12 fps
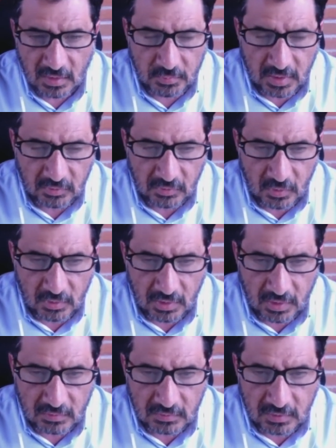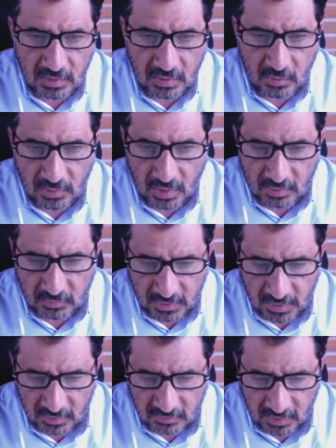personas que con la
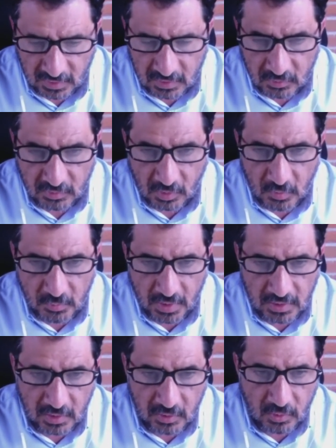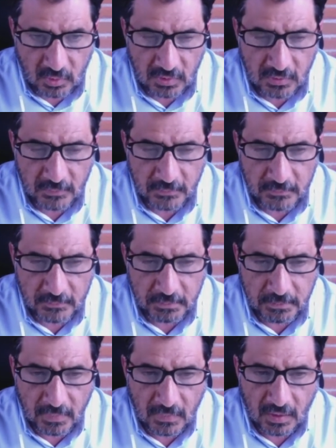experiencia de quienes nos acompañan hoy
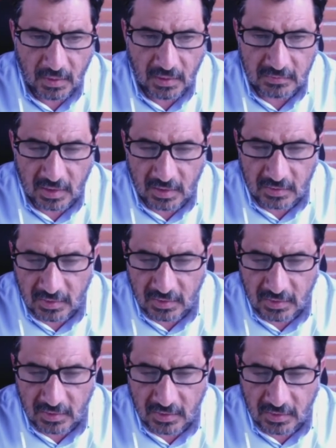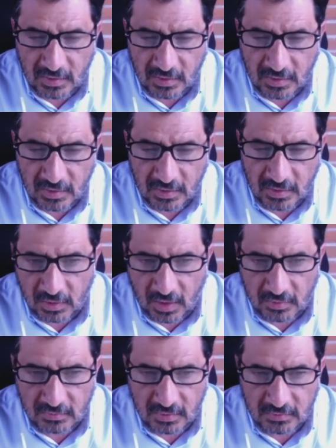se han acercado a las
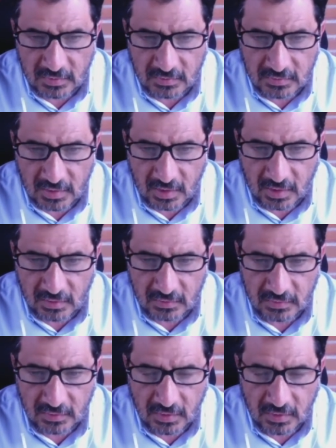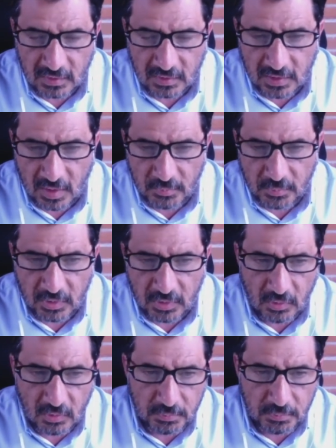comunidades ancestrales y han
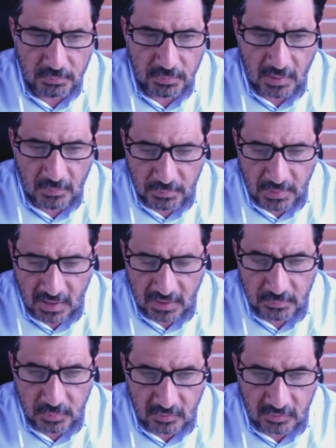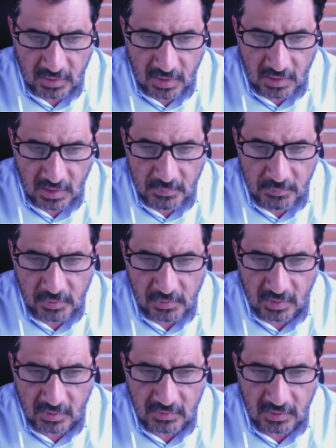podido palpar y pulsar la
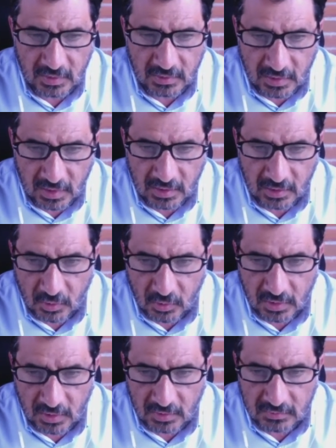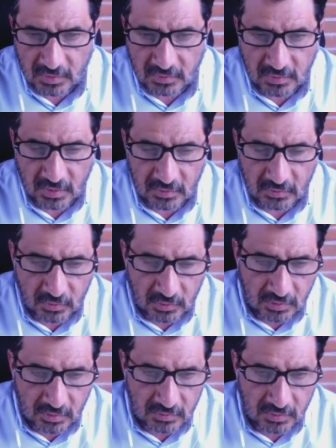importancia que tienen hoy estas
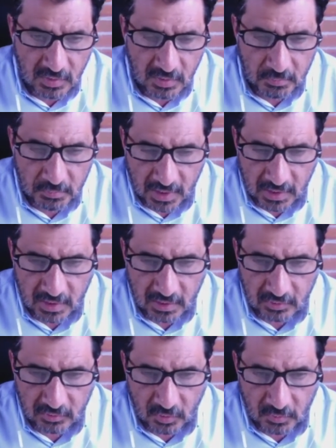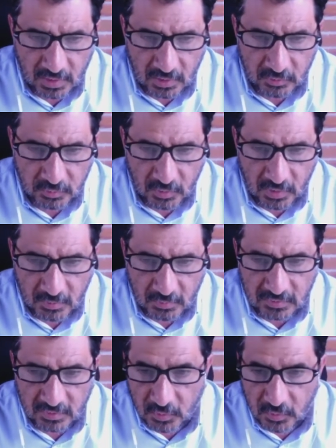tradiciones para resolver los
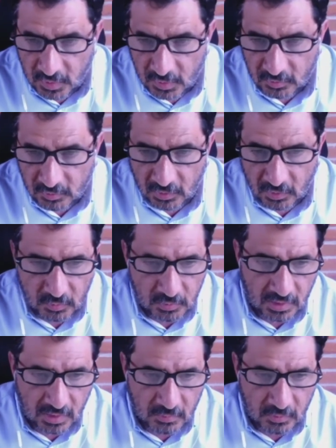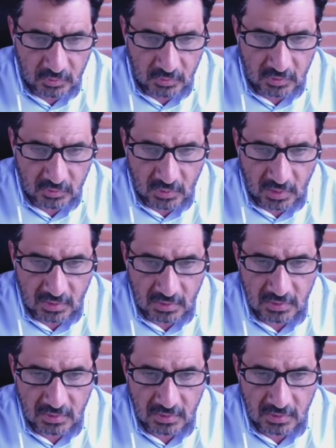problemas que vivimos en, el mundo actual.